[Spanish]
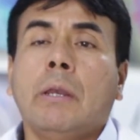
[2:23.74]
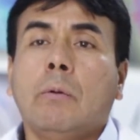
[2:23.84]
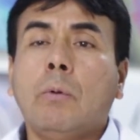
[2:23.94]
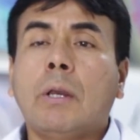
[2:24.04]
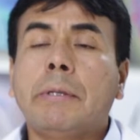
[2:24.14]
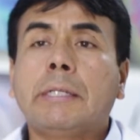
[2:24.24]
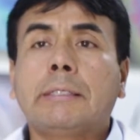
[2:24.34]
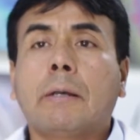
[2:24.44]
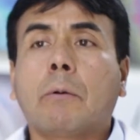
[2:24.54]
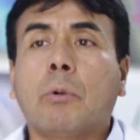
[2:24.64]
Una vez que
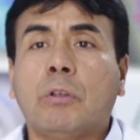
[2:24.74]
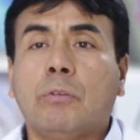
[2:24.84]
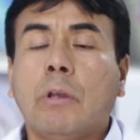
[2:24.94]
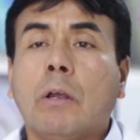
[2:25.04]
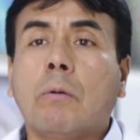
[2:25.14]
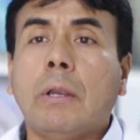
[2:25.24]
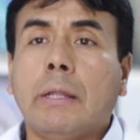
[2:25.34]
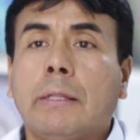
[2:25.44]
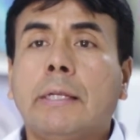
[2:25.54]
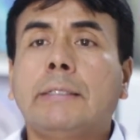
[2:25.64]
se ha producido la
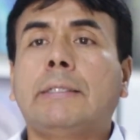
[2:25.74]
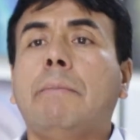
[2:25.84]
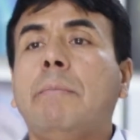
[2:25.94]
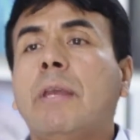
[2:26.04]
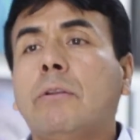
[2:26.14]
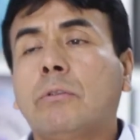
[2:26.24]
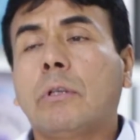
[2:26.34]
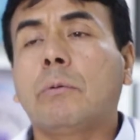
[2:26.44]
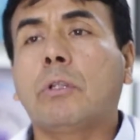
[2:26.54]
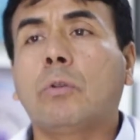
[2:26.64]
colecta, se envía a
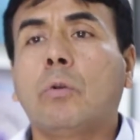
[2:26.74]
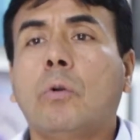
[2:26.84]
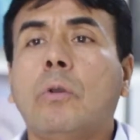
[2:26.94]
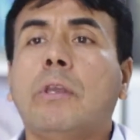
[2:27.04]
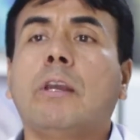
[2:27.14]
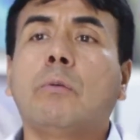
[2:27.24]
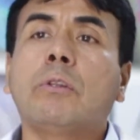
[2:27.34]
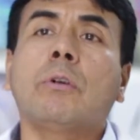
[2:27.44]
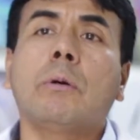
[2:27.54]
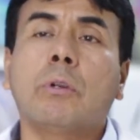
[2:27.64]
nuestro laboratorio y en
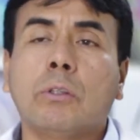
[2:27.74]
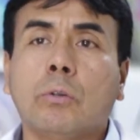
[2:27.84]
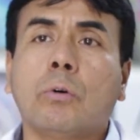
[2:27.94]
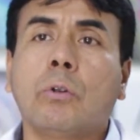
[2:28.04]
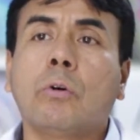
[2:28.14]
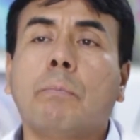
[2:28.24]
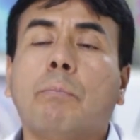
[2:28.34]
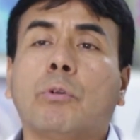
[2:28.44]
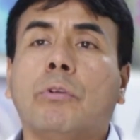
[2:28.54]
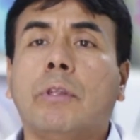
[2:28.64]
nuestro laboratorio
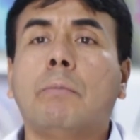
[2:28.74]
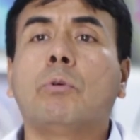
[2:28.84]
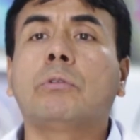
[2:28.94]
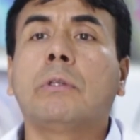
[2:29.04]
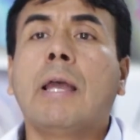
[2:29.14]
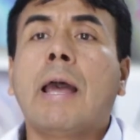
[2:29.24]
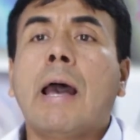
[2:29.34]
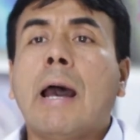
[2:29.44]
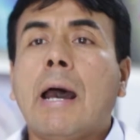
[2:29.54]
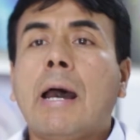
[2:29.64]
procedemos
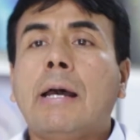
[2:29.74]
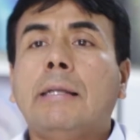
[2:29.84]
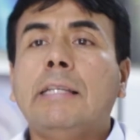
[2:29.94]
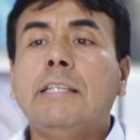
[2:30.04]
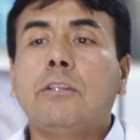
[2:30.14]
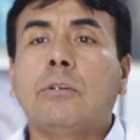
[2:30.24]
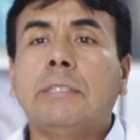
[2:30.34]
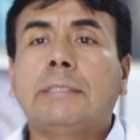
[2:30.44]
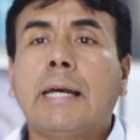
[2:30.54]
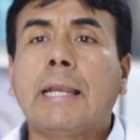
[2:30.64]
a
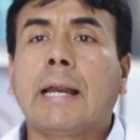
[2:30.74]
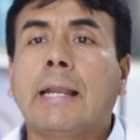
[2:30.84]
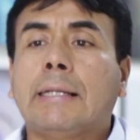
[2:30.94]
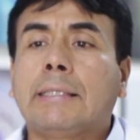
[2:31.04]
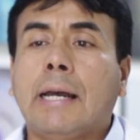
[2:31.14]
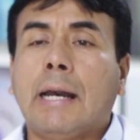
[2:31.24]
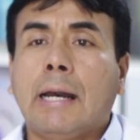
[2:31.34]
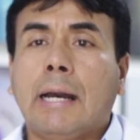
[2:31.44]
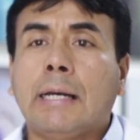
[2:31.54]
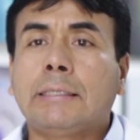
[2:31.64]
hidrolizar la grasa,
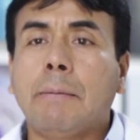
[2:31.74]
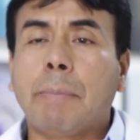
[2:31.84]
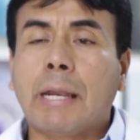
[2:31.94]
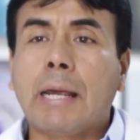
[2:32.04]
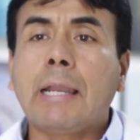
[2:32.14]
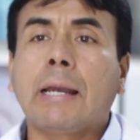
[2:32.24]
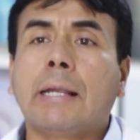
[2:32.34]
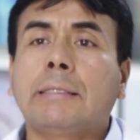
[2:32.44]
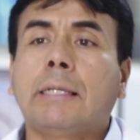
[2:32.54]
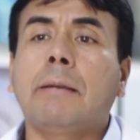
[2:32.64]
a separar la
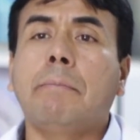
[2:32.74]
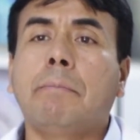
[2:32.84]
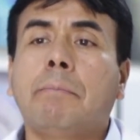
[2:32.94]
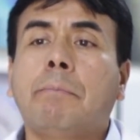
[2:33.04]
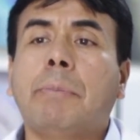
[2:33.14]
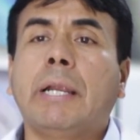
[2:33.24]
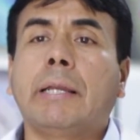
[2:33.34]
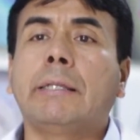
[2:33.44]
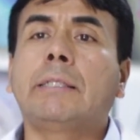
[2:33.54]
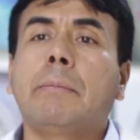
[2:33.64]
grasa para
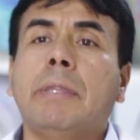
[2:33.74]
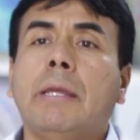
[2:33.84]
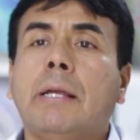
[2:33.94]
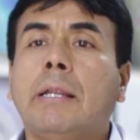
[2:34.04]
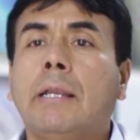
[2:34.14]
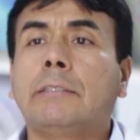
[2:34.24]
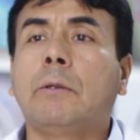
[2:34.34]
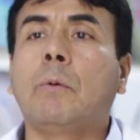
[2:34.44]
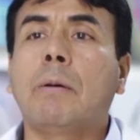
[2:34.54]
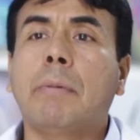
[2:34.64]
que de esta manera las
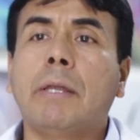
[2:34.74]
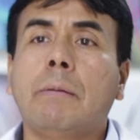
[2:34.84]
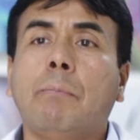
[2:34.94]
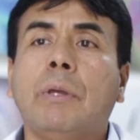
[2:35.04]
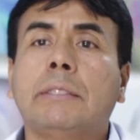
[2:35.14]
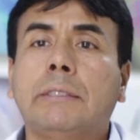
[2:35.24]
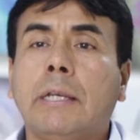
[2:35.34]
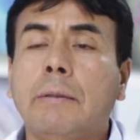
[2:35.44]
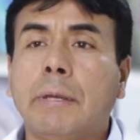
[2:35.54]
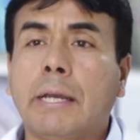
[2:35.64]
células madres puedan
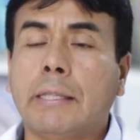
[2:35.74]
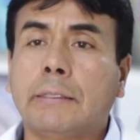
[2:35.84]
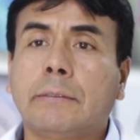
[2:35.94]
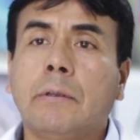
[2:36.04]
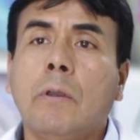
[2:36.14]
ser liberadas.